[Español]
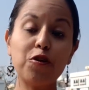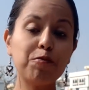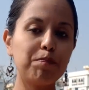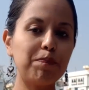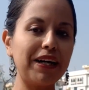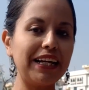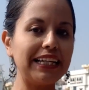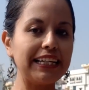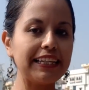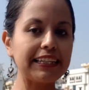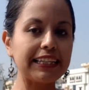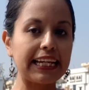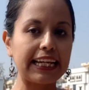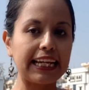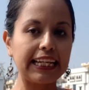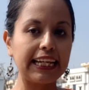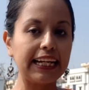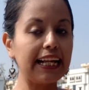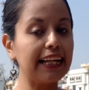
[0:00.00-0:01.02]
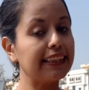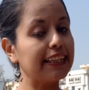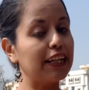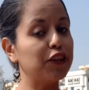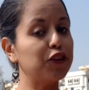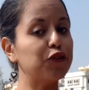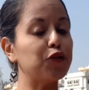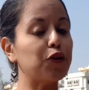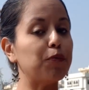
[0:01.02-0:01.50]
un país que genera
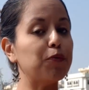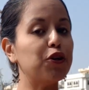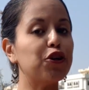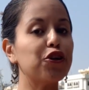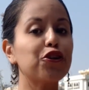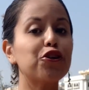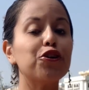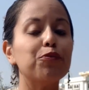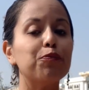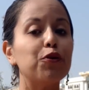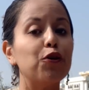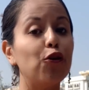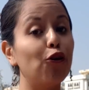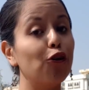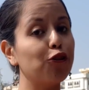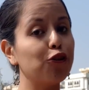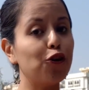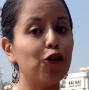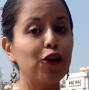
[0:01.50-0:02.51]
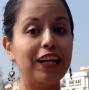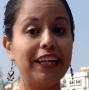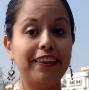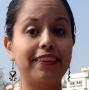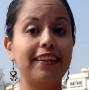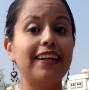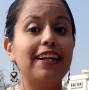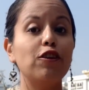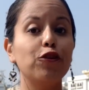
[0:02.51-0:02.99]
tanto amor como odio
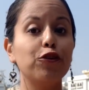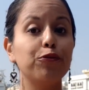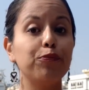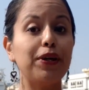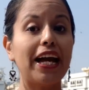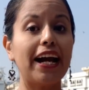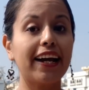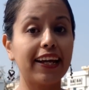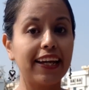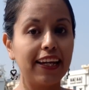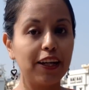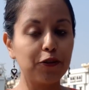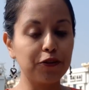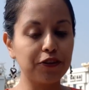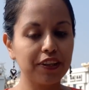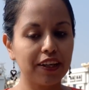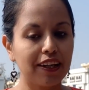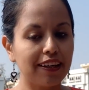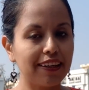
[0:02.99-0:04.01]
entre los viajeros.